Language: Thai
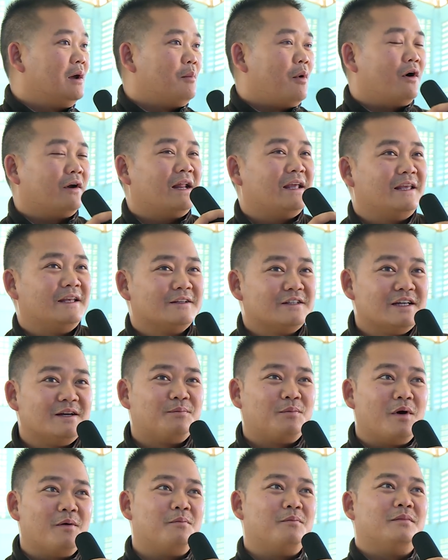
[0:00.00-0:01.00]
พอได้ยินชื่อ
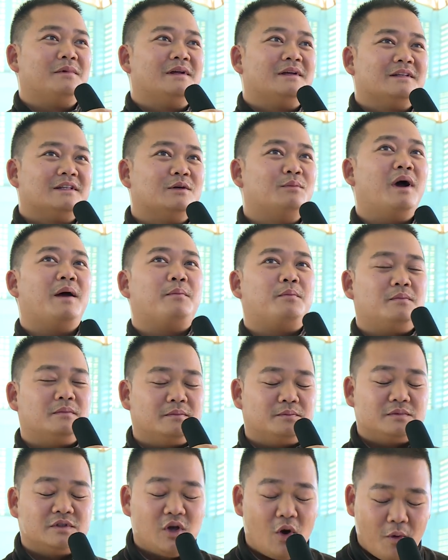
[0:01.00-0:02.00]
ปุ๊บถือว่า
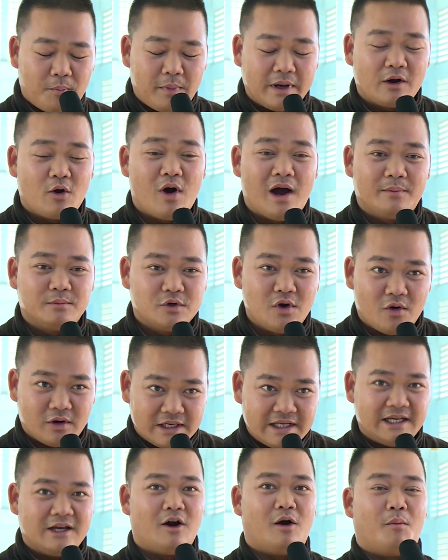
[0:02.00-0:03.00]
โชคเป็นความโชค
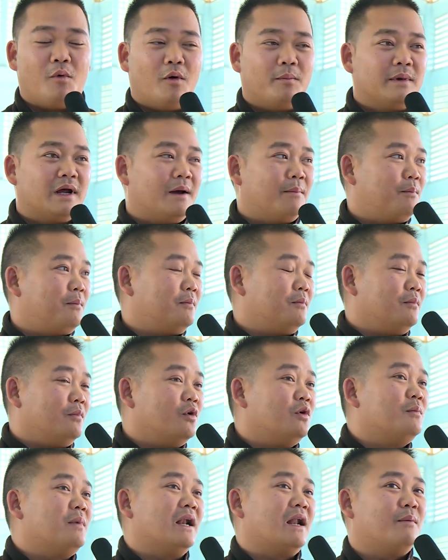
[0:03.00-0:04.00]
ดีของผมนะครับ
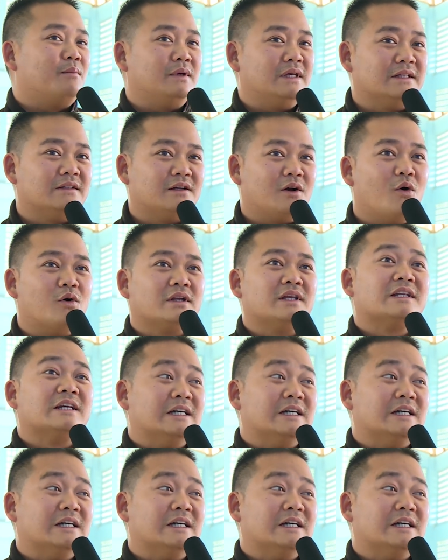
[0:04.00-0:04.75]
บุญบารมีคงจะ